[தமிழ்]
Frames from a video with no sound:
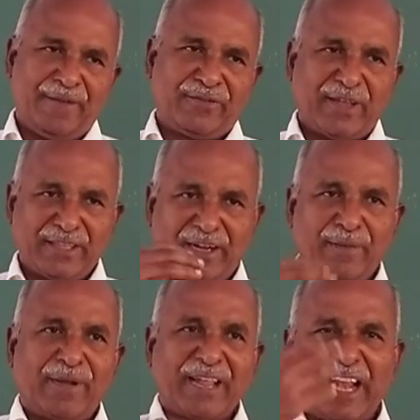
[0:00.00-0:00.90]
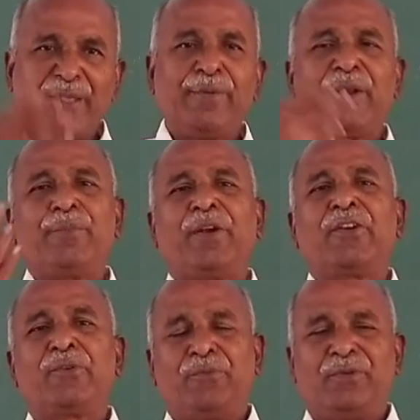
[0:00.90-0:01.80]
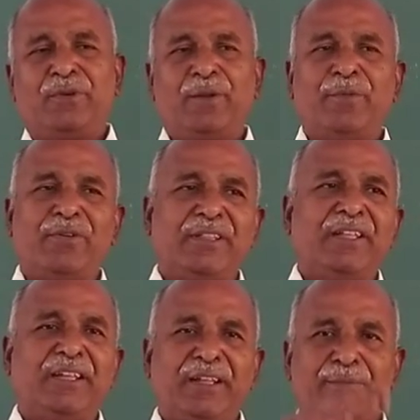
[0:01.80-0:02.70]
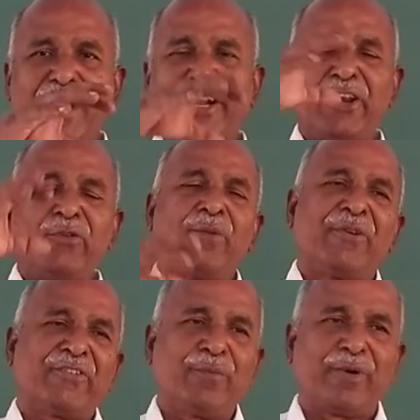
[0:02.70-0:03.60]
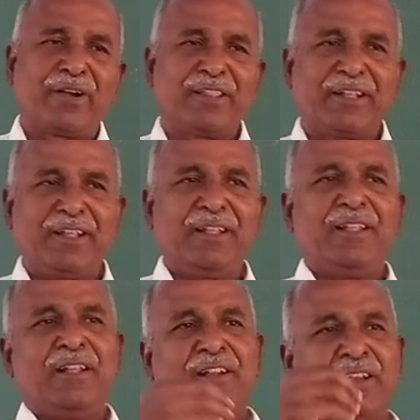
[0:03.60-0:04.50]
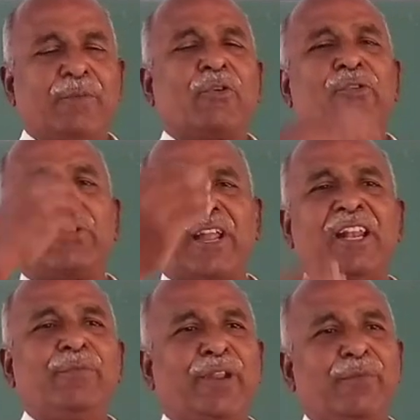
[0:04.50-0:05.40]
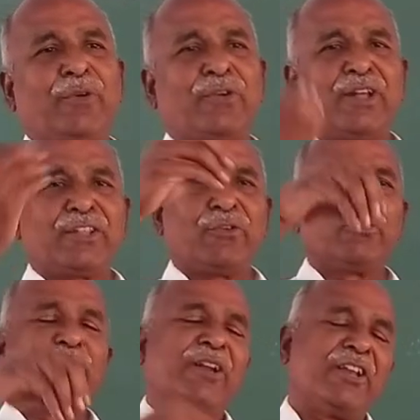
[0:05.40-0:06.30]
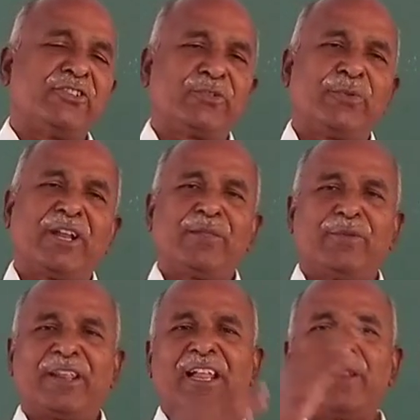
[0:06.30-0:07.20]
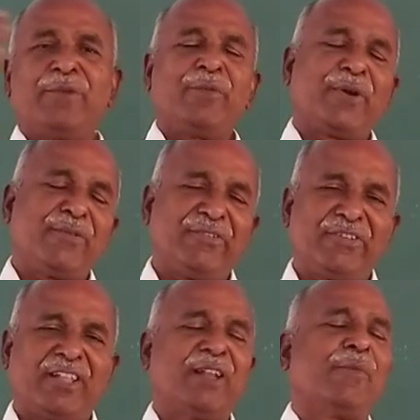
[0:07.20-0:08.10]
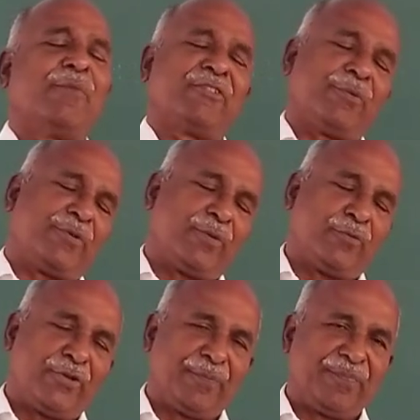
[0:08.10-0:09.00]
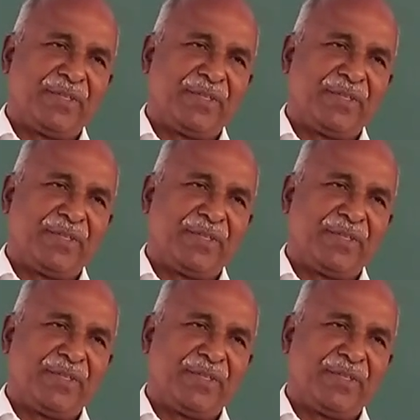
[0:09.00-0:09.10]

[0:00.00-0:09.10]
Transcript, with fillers: ஸோ அதெல்லாம் நம்ம கேலிப்ரேட் பண்ணணும் நம்ம வந்து மேக்னிட்யூடை மெஷர் பண்ணுறதுக்கு நம்ம கொஞ்சம் கேலிப்ரேட் பண்ணணும் அதுக்கு யூஸ் பண்ணுற இன்ஸ்ட்ருமெண்ட்டை அது மாதிரி கேலிப்ரேட் பண்ணி வச்சா தான் நம்ம மெஷர் பண்ண முடியும்